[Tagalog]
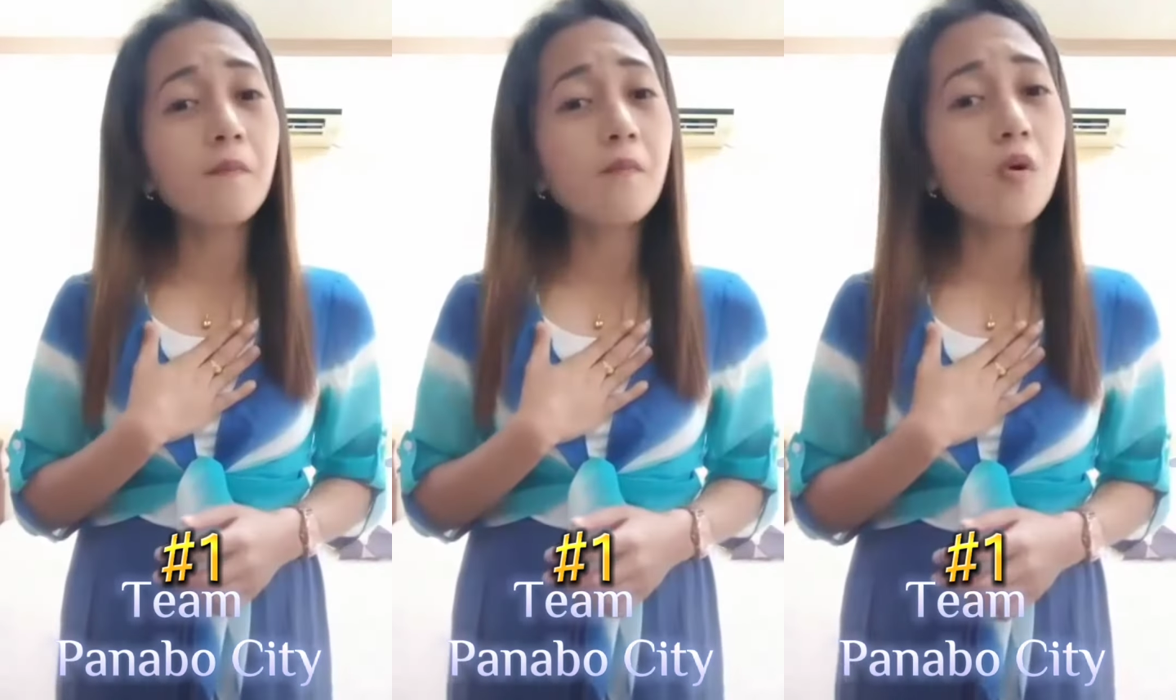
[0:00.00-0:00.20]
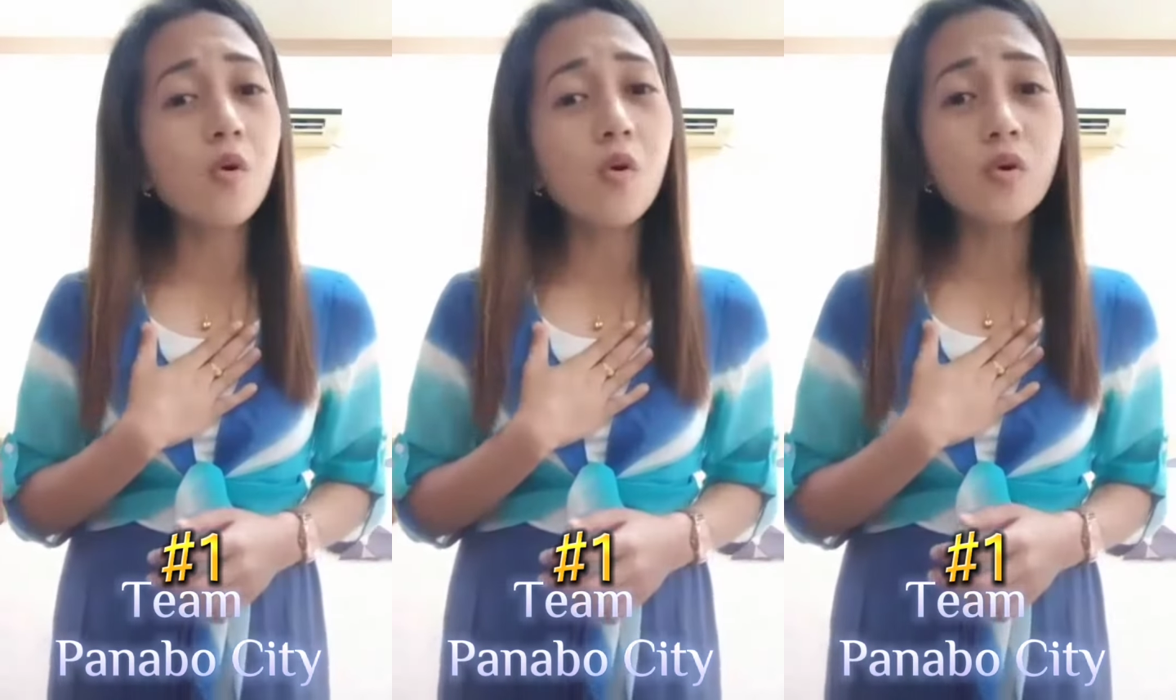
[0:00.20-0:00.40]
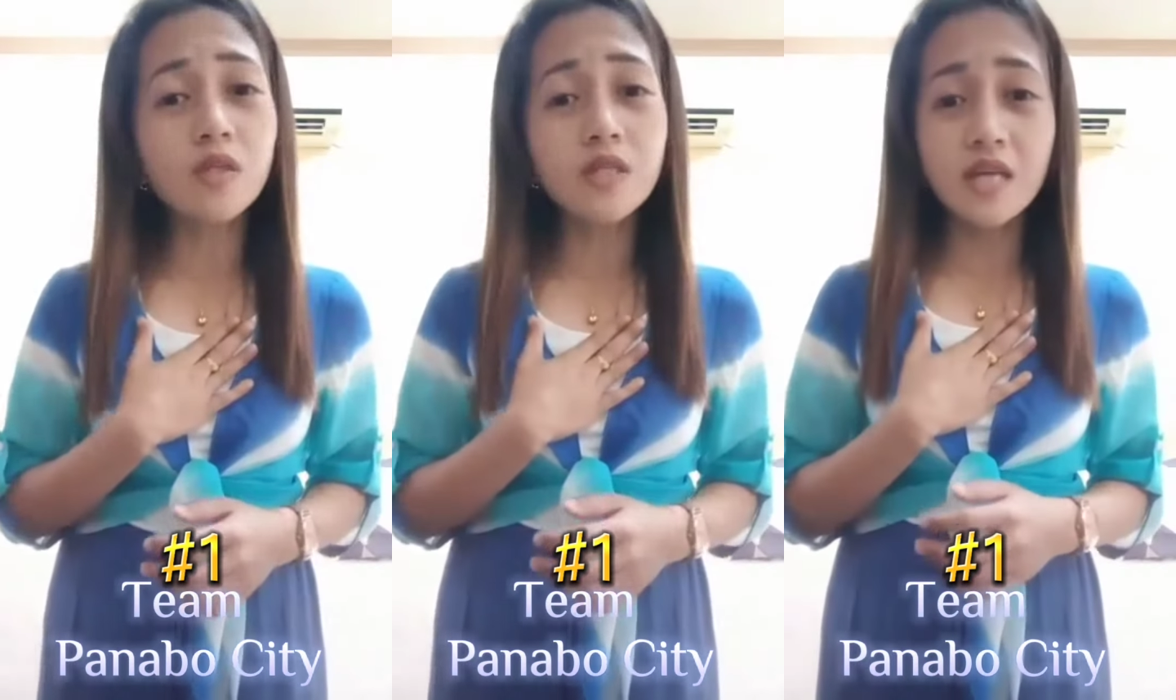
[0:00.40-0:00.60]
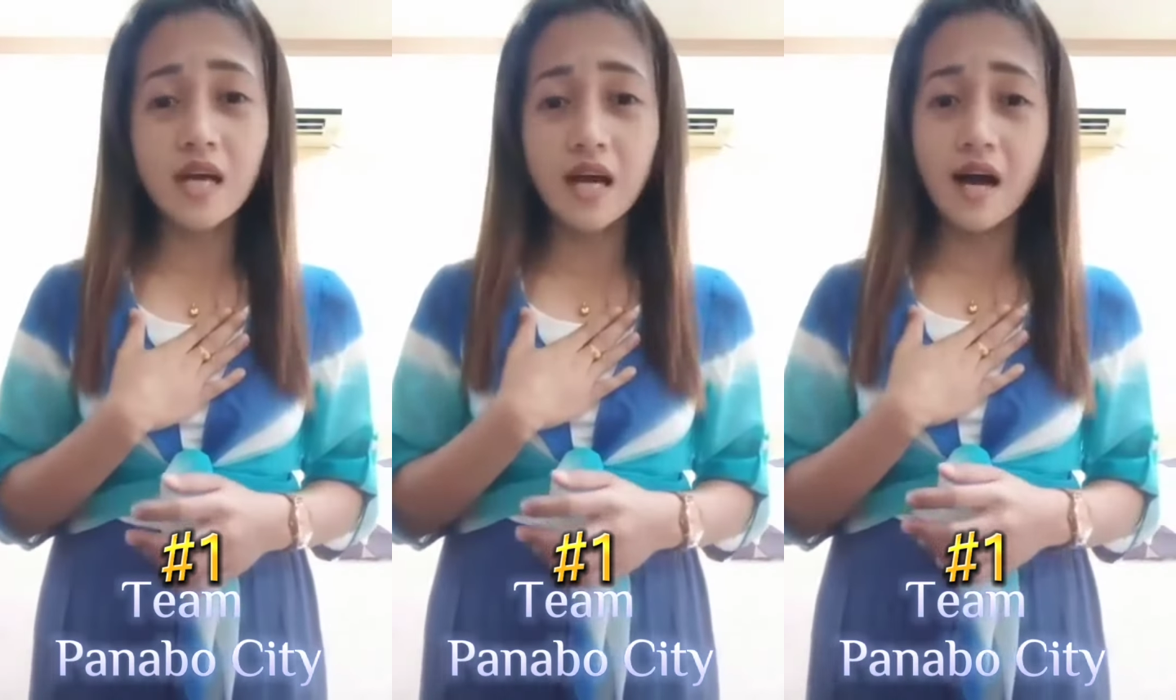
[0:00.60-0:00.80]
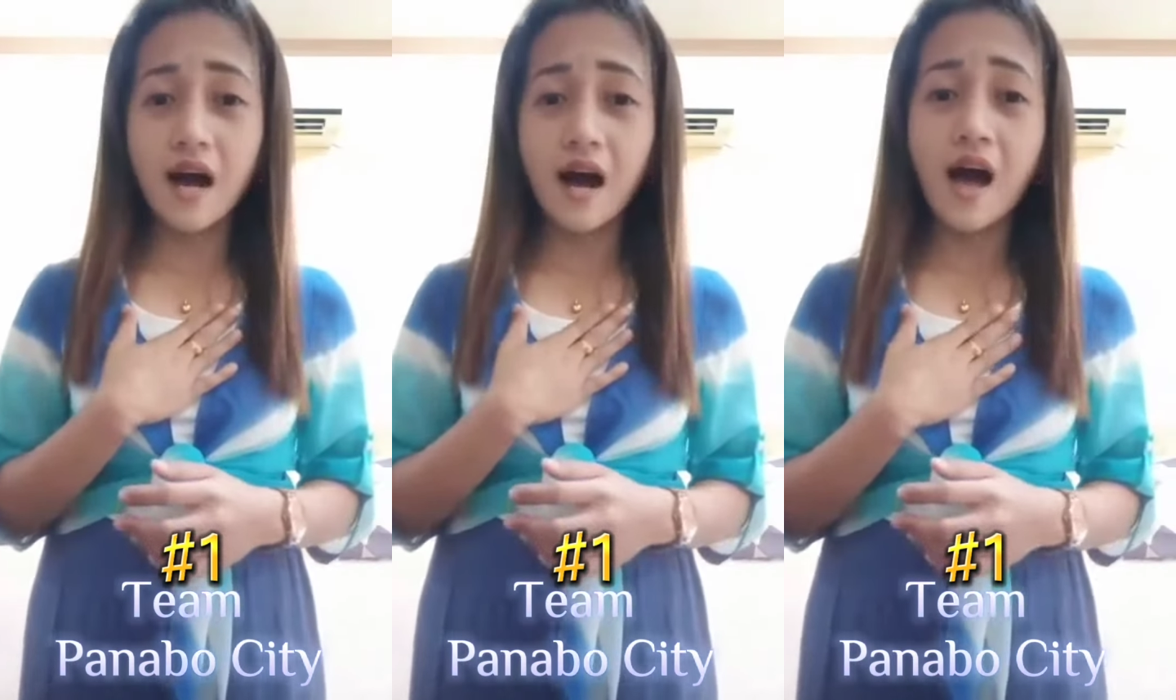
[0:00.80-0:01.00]

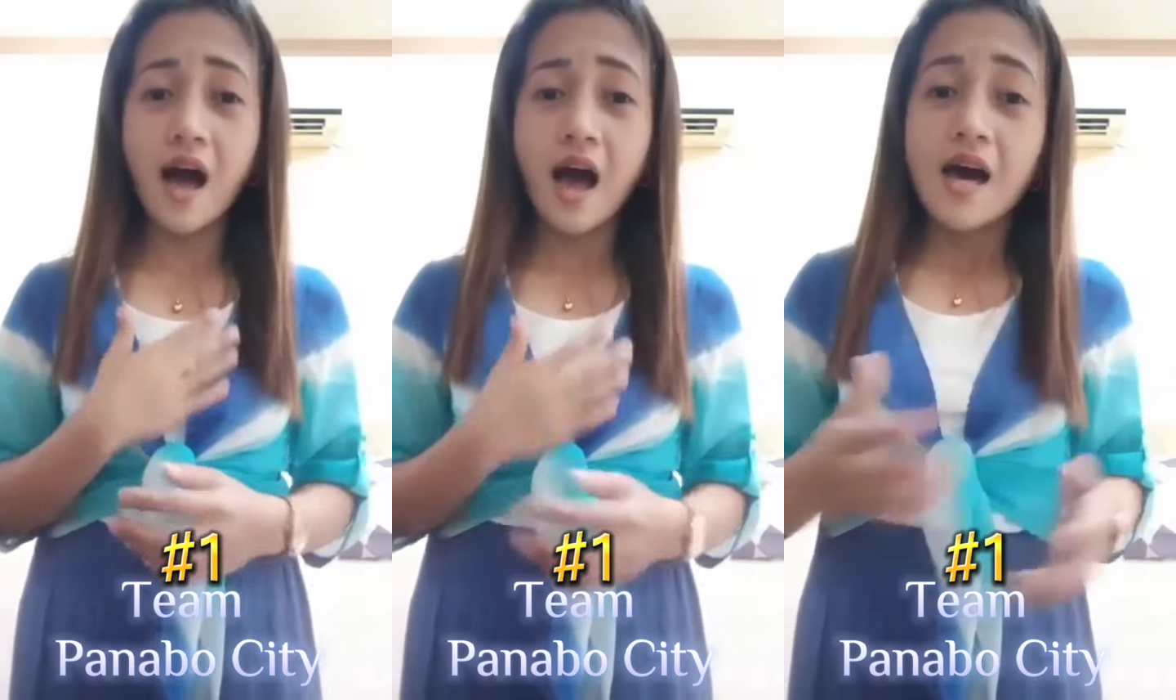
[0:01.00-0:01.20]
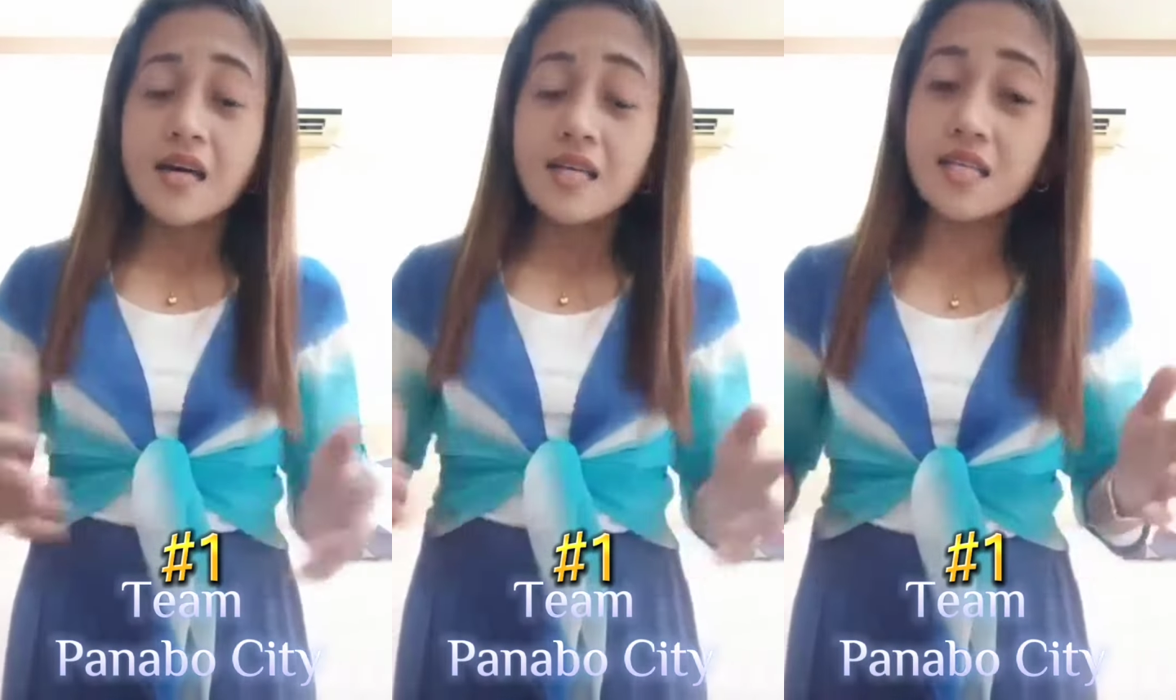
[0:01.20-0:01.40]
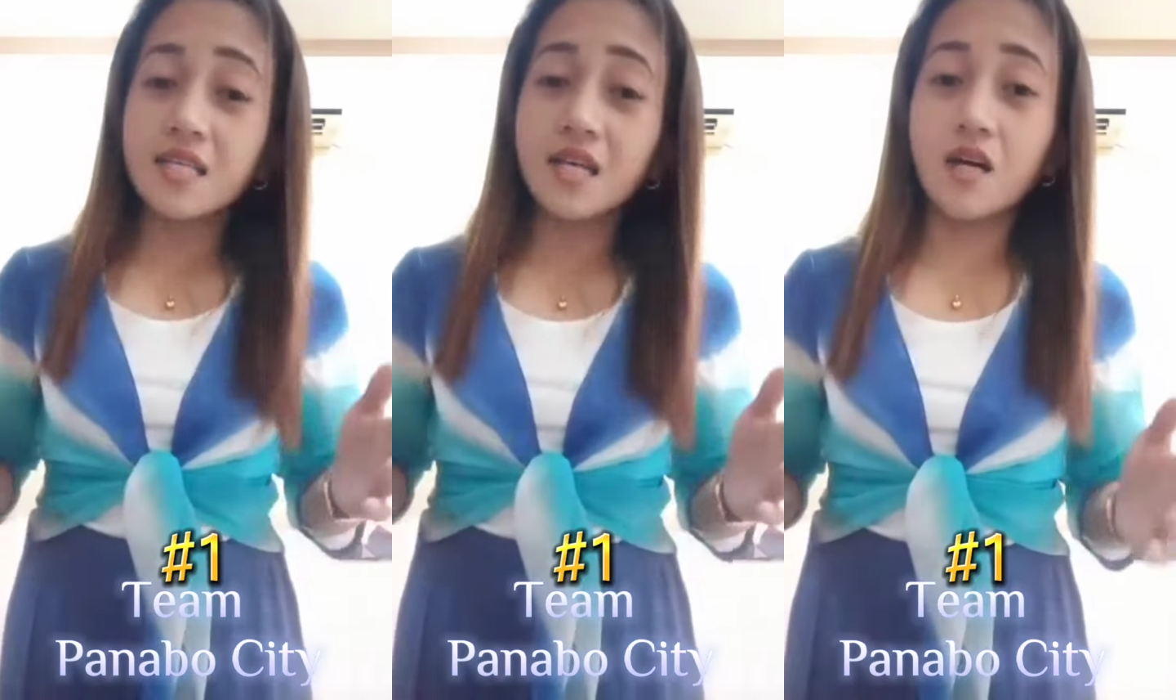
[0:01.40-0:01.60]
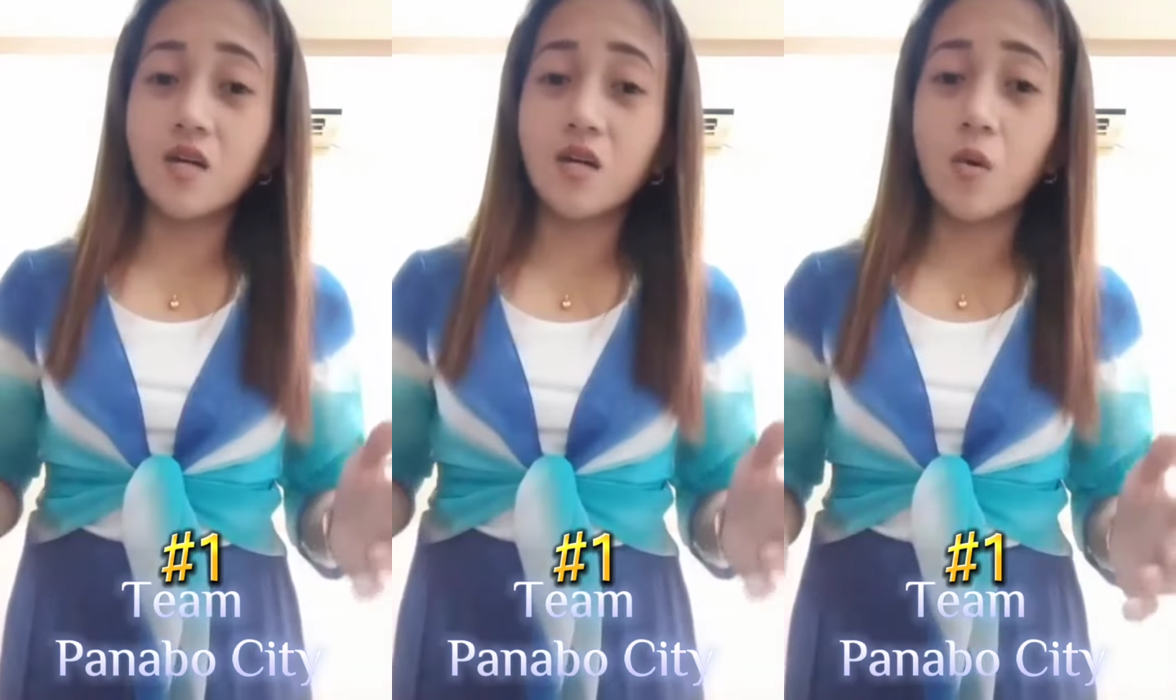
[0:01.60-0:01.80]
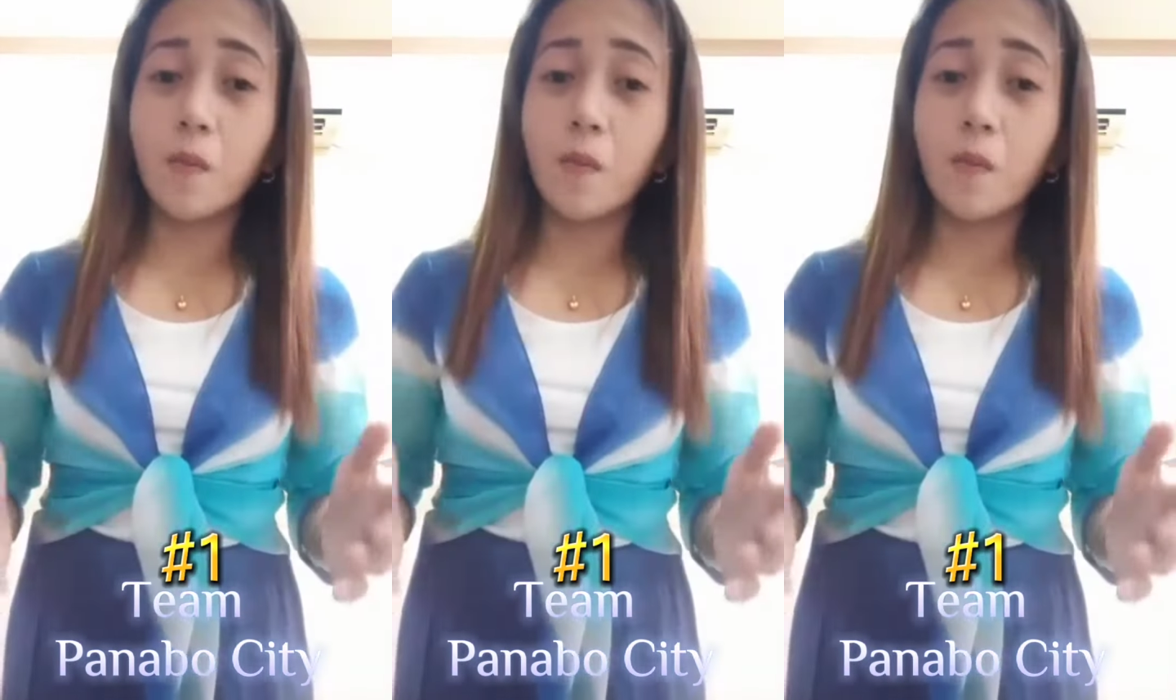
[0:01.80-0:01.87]
musika? Sa'yo